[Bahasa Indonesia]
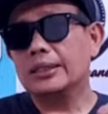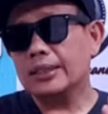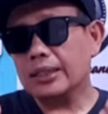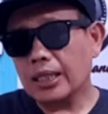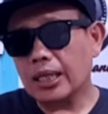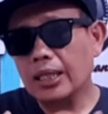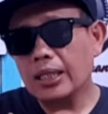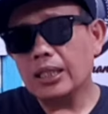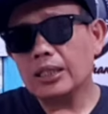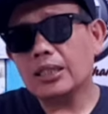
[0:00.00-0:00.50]

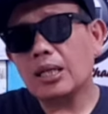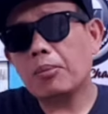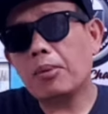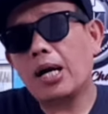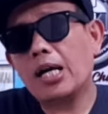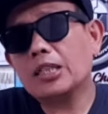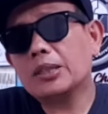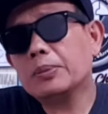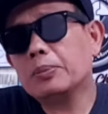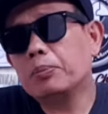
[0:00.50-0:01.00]
Sekarang kita
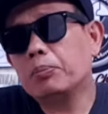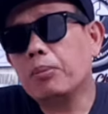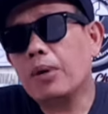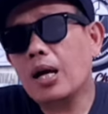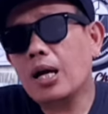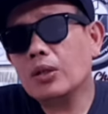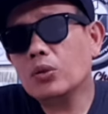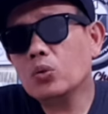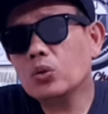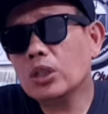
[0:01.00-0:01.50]
bahas
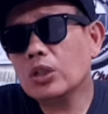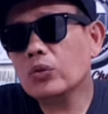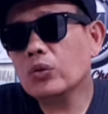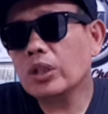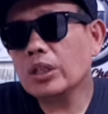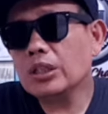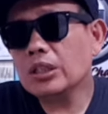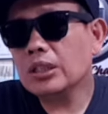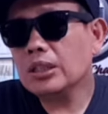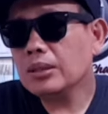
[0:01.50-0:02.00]
Madura
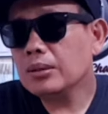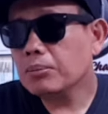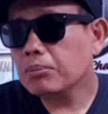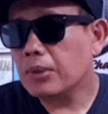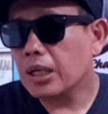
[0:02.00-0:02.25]
United